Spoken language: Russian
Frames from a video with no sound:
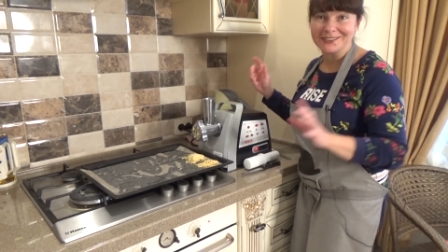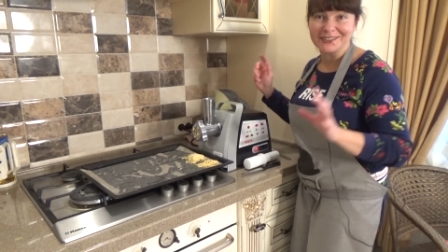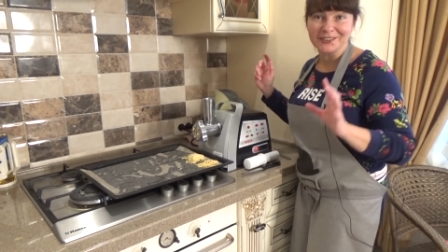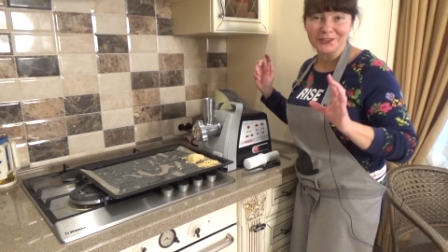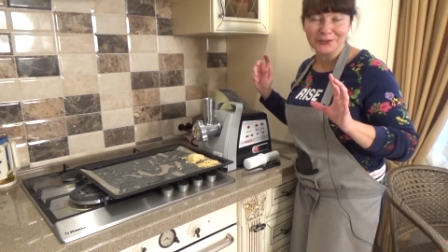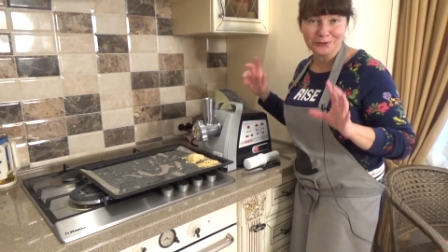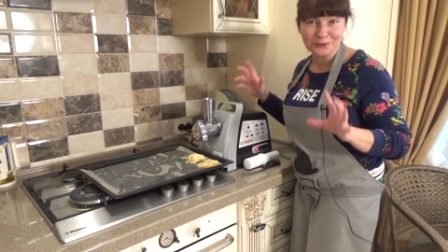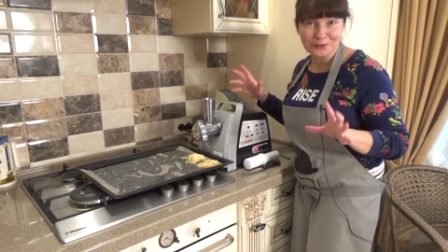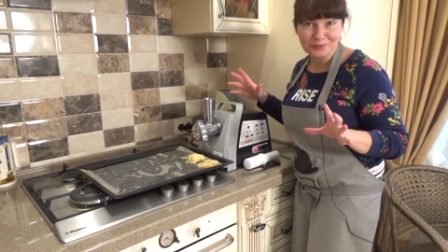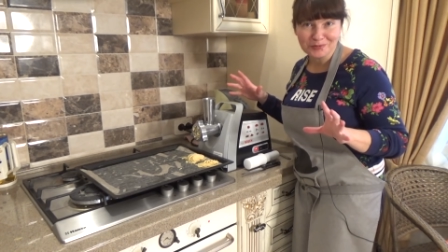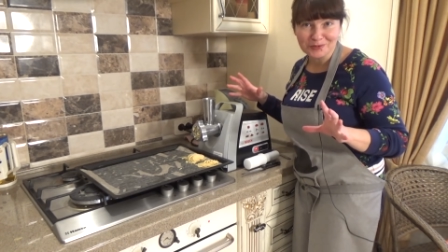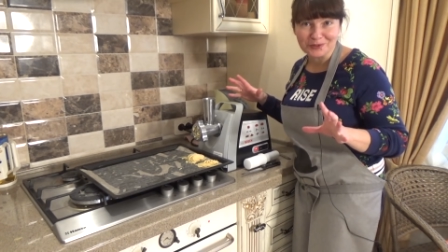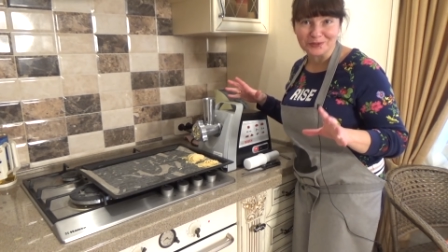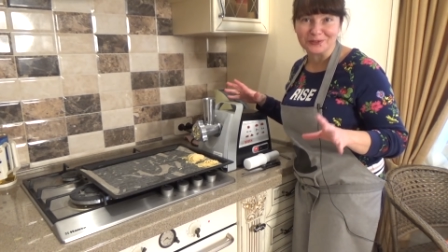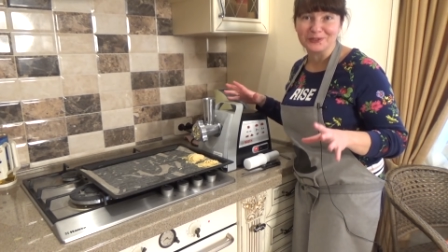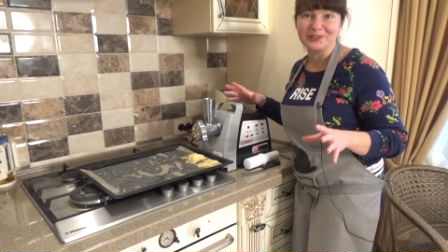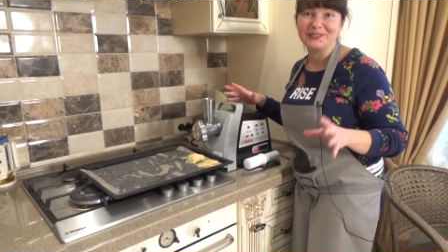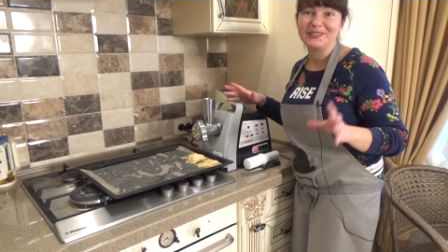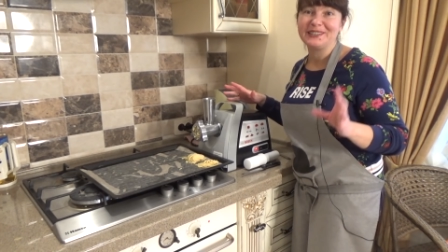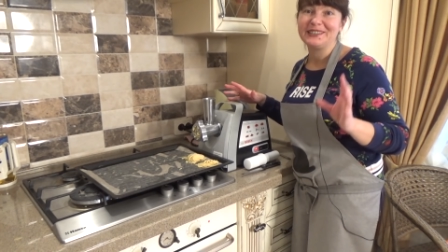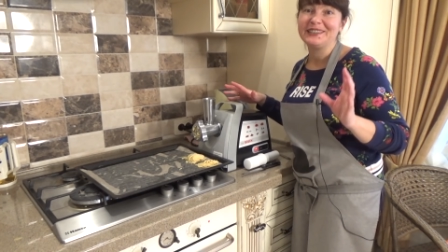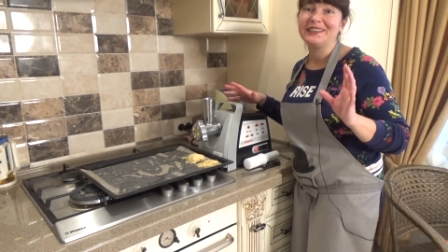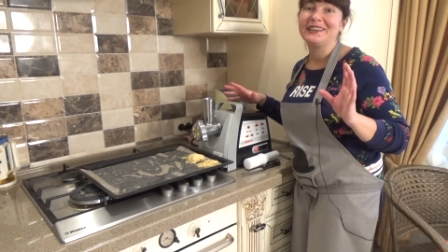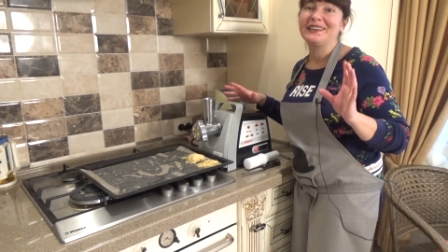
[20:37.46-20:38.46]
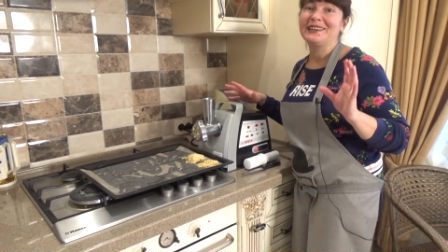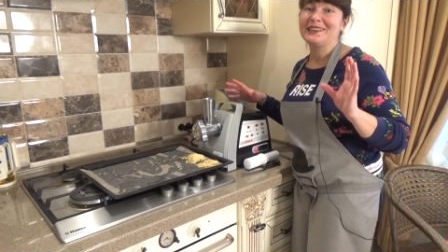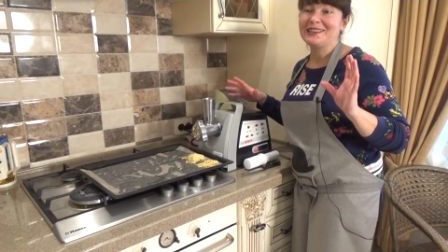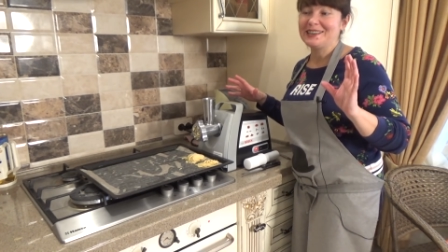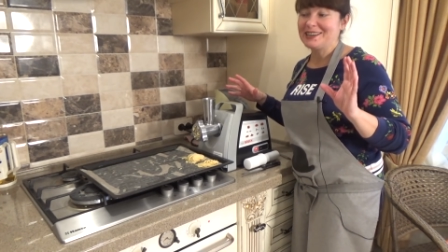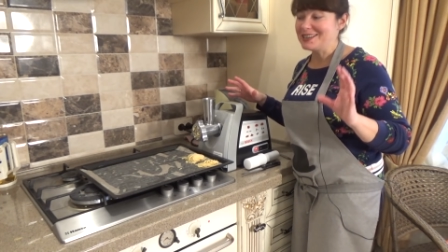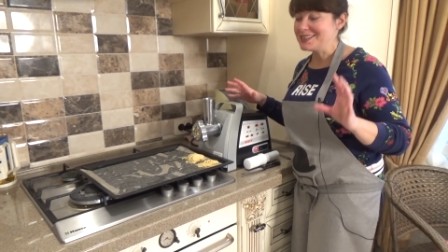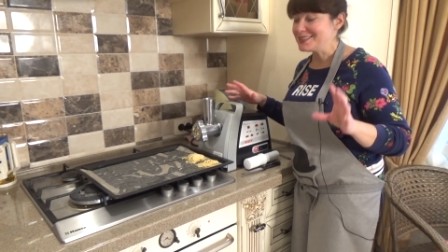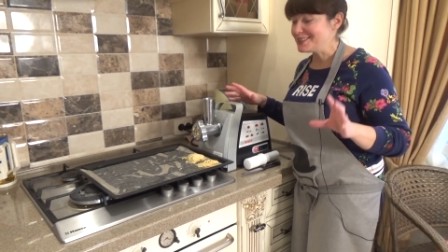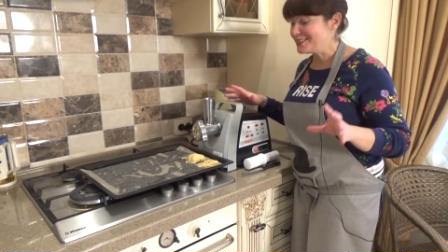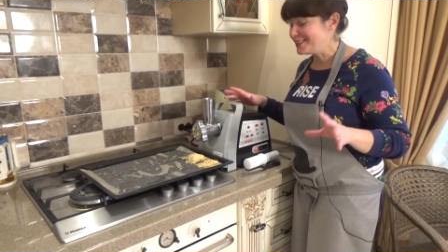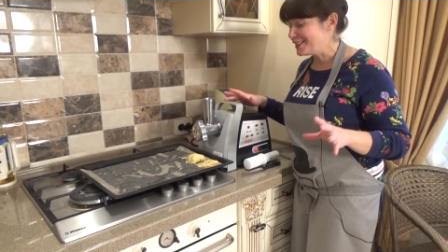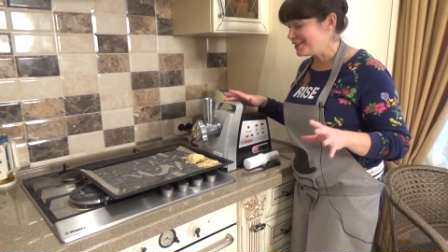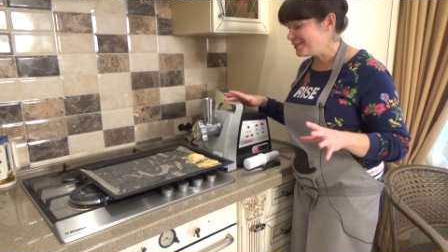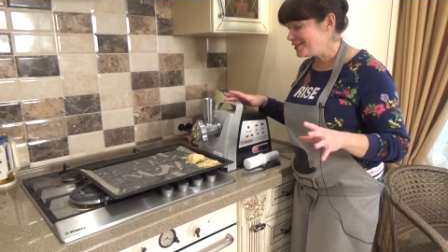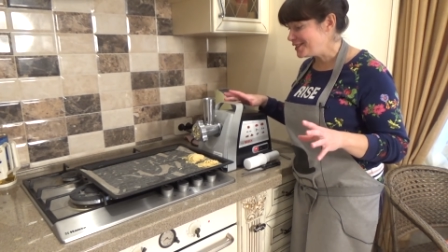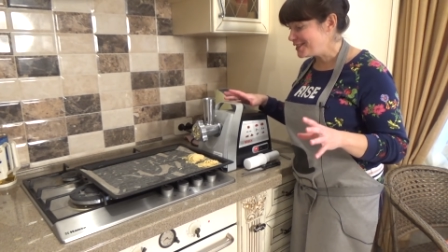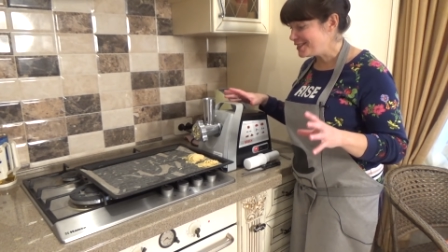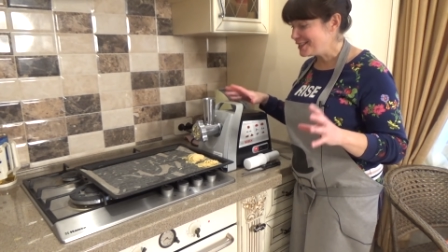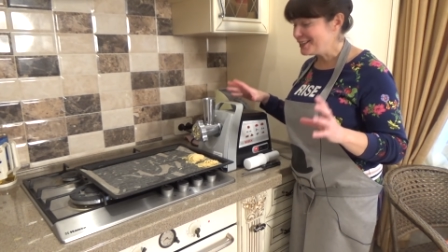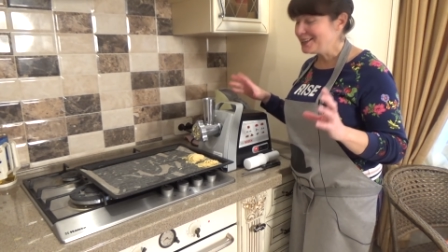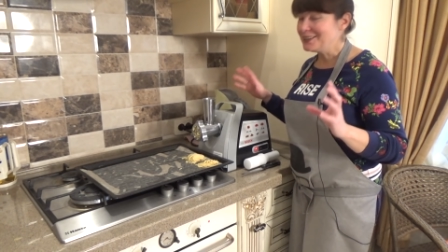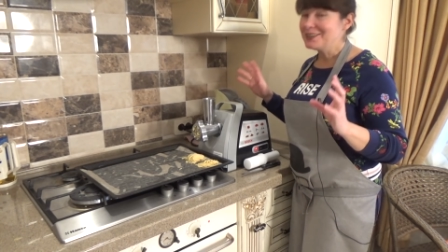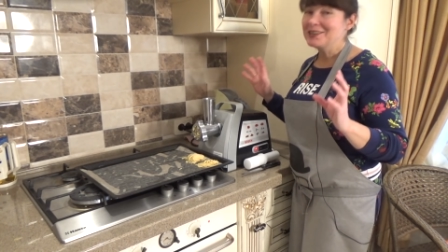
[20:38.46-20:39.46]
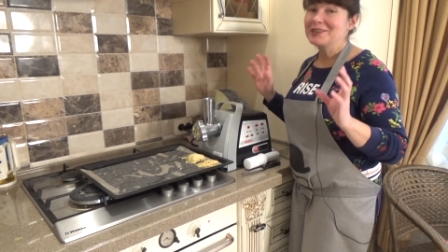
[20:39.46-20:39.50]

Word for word: на кнопку и остановить